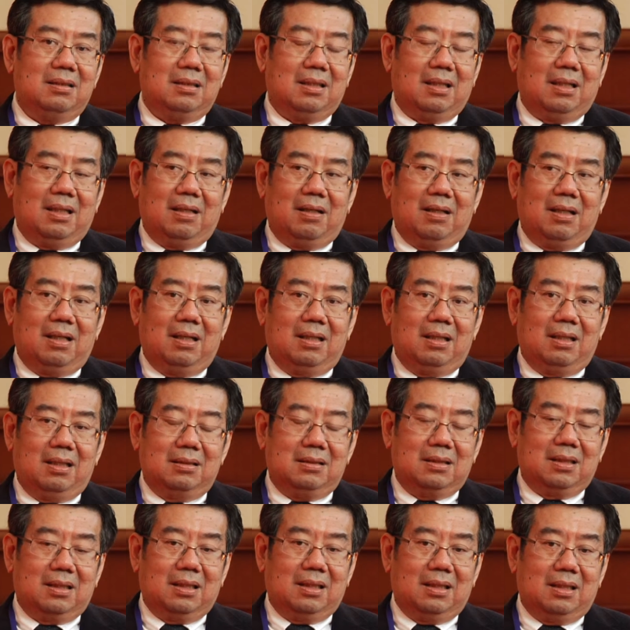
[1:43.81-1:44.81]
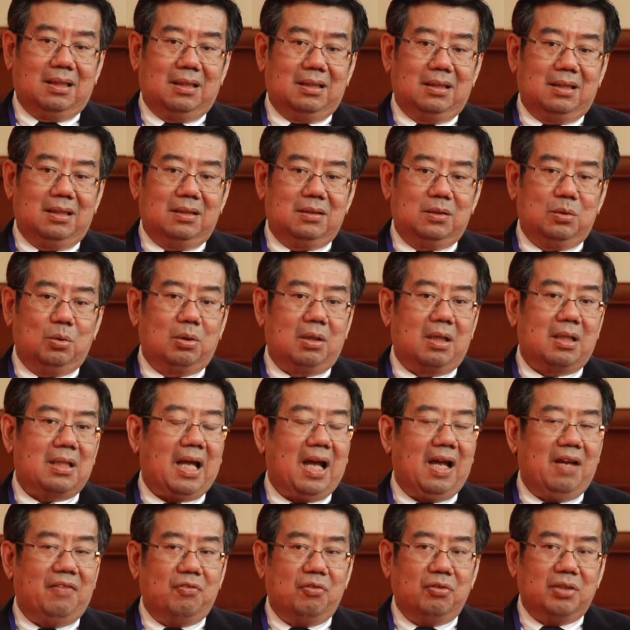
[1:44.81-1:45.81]
呃这个受到
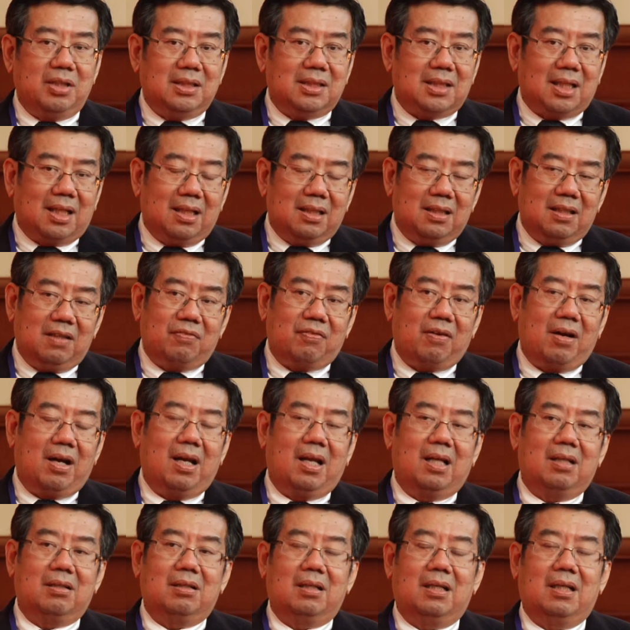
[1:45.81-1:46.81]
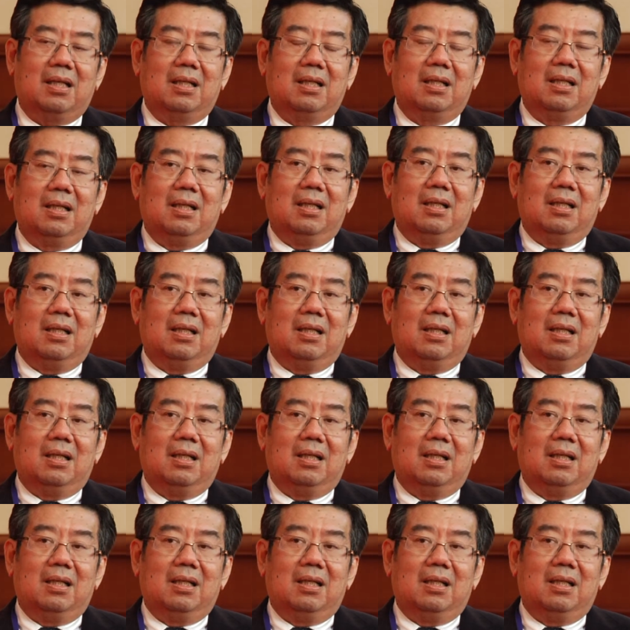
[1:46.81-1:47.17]
台风影响的地方啦，对不对？